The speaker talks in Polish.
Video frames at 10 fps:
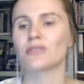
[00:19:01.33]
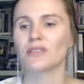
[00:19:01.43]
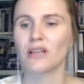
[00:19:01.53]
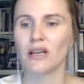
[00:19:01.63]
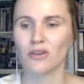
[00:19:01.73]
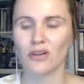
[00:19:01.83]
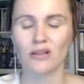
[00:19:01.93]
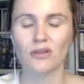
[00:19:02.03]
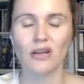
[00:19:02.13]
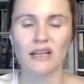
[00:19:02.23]
kilka
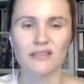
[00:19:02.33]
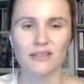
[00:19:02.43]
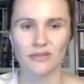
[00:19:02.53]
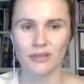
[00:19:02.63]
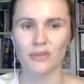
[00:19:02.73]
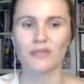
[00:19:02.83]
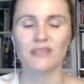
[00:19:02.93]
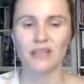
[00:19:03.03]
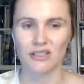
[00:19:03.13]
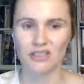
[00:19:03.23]
lokacji Wam
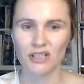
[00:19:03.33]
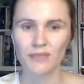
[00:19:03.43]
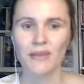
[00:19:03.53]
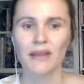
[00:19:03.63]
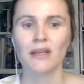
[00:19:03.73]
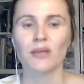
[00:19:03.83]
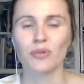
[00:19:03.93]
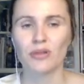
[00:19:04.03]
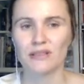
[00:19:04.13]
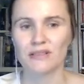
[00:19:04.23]
wskażę.
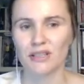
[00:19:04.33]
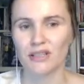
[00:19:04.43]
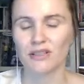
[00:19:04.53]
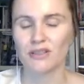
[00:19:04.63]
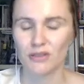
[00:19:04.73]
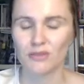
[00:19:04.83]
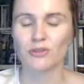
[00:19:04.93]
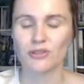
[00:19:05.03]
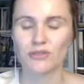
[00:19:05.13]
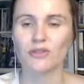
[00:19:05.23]
Polańskie, e,
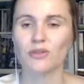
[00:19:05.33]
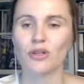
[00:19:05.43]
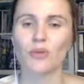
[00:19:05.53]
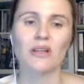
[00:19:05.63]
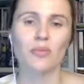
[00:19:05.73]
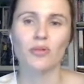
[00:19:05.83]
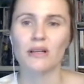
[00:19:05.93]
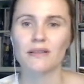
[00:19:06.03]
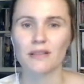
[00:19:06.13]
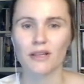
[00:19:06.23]
trzy filmy Romana
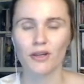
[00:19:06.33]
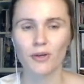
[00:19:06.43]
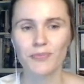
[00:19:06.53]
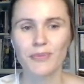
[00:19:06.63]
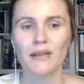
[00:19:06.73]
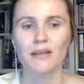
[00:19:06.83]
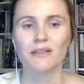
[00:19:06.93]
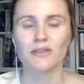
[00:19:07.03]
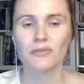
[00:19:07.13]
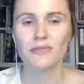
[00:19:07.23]
Polańskiego.
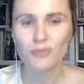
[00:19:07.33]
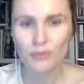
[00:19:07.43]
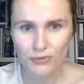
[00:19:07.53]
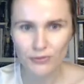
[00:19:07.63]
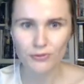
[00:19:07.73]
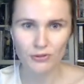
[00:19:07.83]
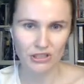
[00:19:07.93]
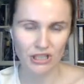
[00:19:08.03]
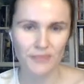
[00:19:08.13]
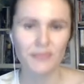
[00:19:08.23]
To Wenus w
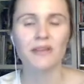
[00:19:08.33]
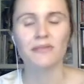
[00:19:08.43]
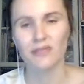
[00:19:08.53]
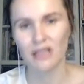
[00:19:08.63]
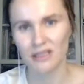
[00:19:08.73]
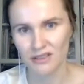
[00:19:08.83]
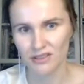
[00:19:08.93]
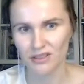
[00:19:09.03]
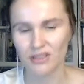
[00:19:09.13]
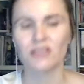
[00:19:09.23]
futrze,
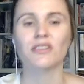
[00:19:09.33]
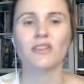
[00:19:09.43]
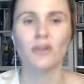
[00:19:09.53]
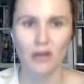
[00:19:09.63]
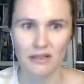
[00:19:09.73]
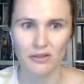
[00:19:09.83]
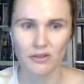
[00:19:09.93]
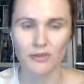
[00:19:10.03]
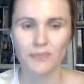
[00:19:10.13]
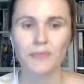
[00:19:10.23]
Frantik i
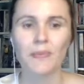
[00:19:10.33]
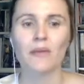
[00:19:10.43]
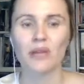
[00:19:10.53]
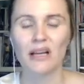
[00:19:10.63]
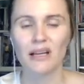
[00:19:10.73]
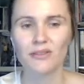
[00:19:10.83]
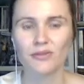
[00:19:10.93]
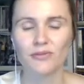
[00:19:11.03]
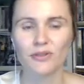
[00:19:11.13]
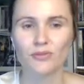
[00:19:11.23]
Lokator. Plakaty
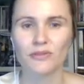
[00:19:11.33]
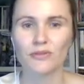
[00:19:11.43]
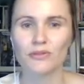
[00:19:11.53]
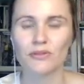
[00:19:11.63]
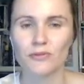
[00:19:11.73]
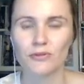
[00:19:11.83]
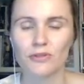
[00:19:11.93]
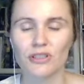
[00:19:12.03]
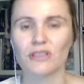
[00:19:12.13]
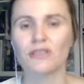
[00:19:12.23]
do filmu Wenus w
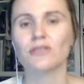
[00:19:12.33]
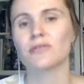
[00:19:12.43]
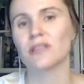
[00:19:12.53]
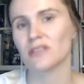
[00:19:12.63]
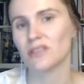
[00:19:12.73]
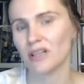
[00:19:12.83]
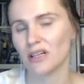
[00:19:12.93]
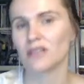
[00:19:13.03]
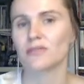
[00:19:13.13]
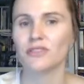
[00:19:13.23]
futrze i do
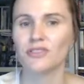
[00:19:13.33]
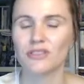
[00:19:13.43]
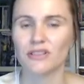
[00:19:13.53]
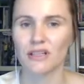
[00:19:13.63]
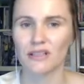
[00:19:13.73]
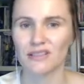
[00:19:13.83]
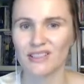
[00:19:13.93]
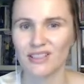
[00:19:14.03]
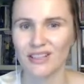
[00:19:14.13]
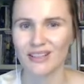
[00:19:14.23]
Frantika widzicie teraz
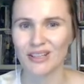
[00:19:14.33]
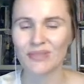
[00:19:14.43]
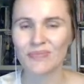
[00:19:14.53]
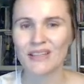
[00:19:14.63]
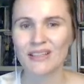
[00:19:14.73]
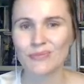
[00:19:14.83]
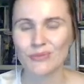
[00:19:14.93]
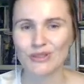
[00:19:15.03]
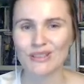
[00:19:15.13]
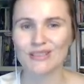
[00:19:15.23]
na ekranie.
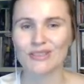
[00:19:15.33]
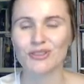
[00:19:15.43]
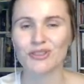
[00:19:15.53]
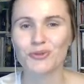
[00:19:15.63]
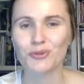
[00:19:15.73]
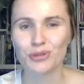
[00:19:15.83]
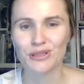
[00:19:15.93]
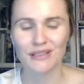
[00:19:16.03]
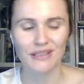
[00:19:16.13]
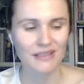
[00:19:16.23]
No i teraz
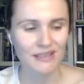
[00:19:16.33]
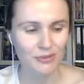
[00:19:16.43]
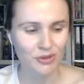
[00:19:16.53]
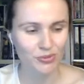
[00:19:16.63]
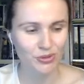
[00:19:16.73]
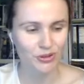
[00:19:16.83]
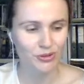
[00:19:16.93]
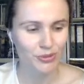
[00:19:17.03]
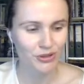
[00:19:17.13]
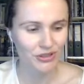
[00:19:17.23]
szczególnie zachęcam, żeby
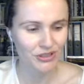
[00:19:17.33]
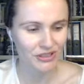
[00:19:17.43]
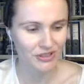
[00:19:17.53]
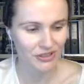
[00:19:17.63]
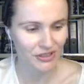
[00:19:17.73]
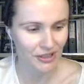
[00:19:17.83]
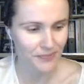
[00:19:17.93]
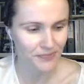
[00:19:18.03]
przyjrzeć się